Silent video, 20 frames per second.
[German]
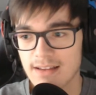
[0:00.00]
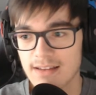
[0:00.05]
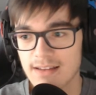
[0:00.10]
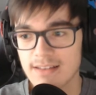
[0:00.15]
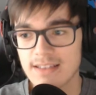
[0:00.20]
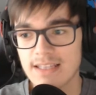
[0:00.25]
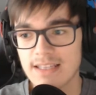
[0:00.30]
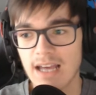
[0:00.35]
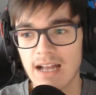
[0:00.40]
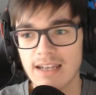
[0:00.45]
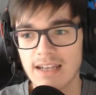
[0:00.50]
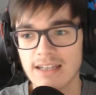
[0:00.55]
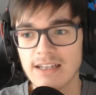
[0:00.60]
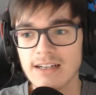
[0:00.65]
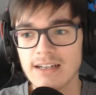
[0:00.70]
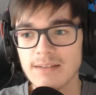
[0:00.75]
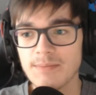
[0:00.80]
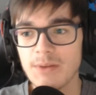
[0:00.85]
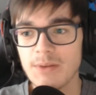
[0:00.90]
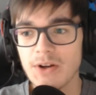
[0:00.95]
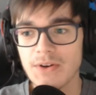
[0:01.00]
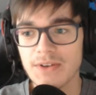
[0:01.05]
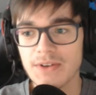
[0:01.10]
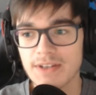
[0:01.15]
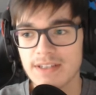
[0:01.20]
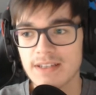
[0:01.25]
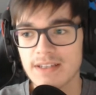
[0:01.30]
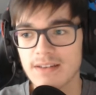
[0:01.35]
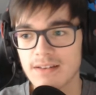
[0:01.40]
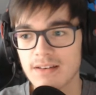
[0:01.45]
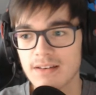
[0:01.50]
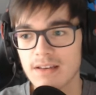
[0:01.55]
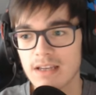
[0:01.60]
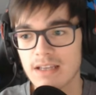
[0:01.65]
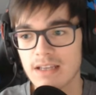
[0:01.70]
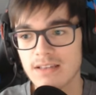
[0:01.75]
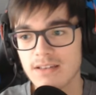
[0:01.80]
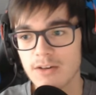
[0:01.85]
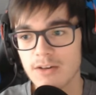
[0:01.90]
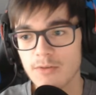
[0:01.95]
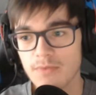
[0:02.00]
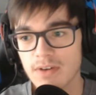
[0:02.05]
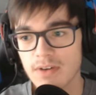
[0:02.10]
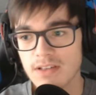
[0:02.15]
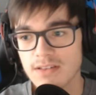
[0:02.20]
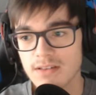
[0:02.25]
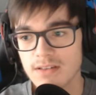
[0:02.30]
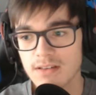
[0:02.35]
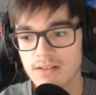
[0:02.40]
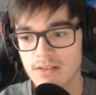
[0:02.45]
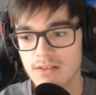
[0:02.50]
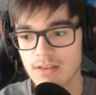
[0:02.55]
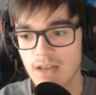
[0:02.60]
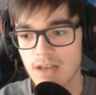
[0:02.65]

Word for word: Tja, ne? Blöd. Ist hier irgendwas? Nein,